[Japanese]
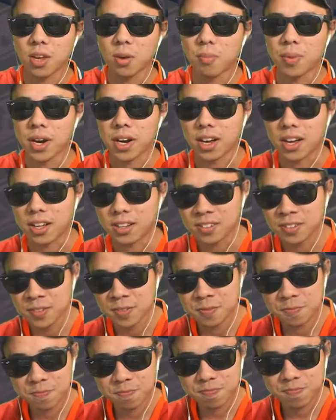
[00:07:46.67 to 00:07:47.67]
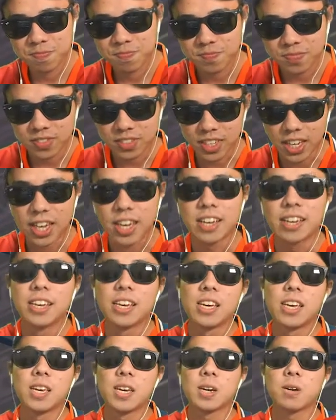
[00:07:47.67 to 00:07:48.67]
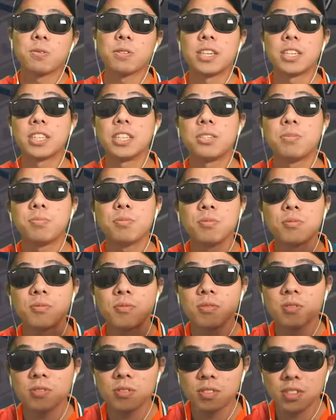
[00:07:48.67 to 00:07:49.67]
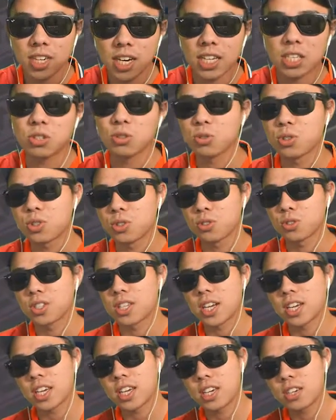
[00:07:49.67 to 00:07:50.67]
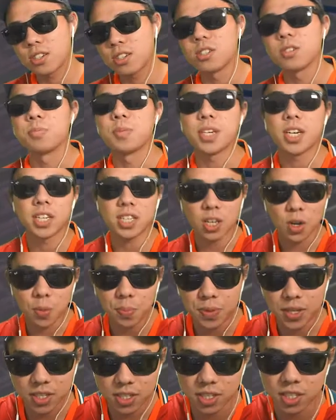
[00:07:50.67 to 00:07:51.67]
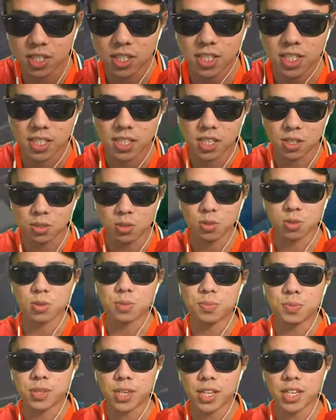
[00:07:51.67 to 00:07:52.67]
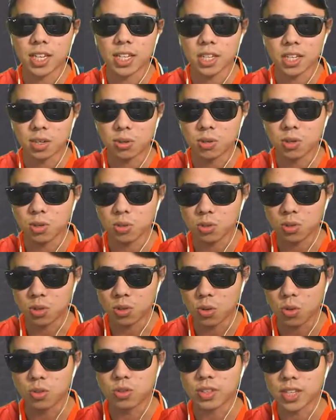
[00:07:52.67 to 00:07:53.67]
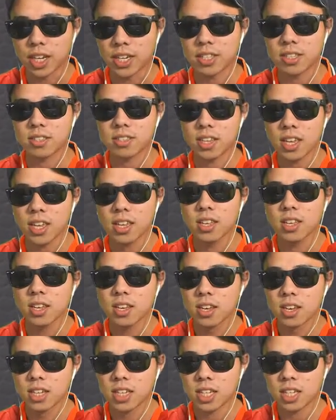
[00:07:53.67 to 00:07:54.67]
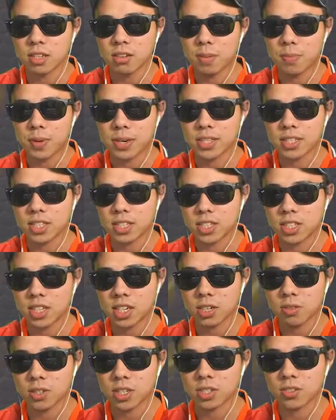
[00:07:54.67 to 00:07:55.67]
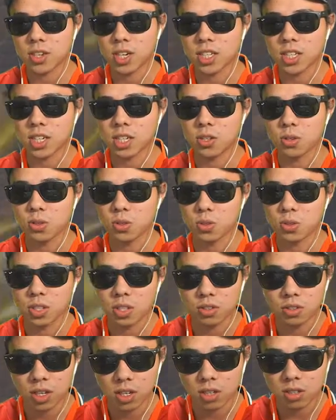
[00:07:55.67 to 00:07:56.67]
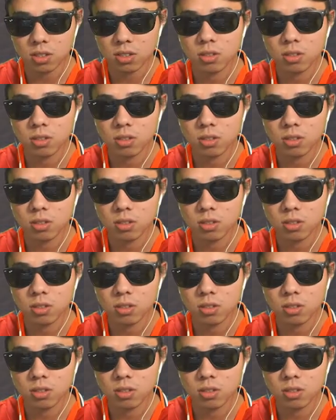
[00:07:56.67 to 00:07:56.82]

えよバーガーねこれね自分が調子に乗った挙句味方をピンチにさせるというプレーなんでこれ本当に良くないですねただ、イワパレスがしっかり私の敵を取ってくれ。